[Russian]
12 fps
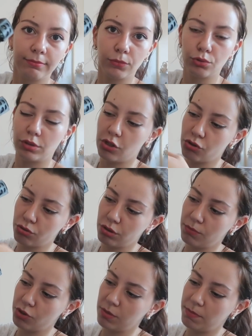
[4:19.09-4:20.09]
Вот сюда еще
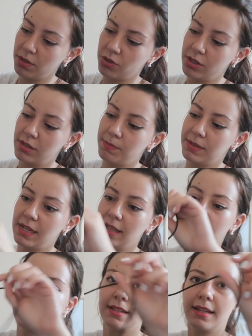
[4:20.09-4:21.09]
что-то можно положить.
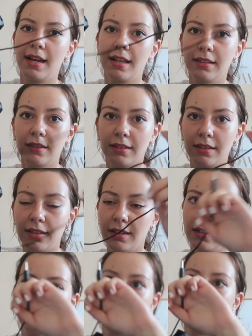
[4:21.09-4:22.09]
Специальная зарядка
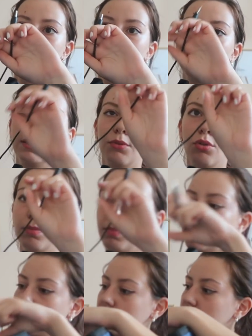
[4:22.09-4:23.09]
для... А, это вход
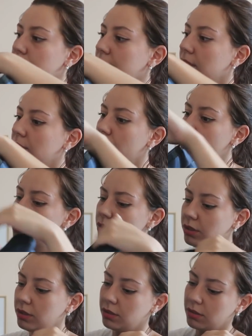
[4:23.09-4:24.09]
под, на... под
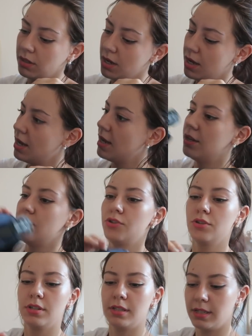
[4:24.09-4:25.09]
наушники.
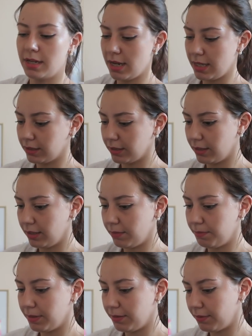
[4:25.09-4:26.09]
Еще есть зарядка для
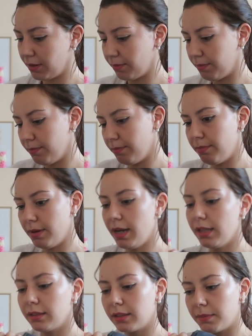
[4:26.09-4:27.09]

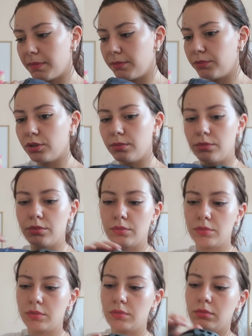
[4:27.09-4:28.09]
пауэрбанка, по-моему.
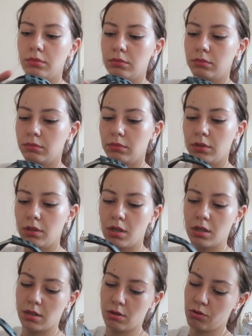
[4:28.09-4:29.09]

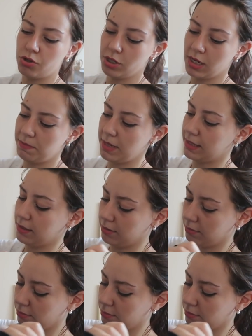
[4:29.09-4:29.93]
Короче, капец.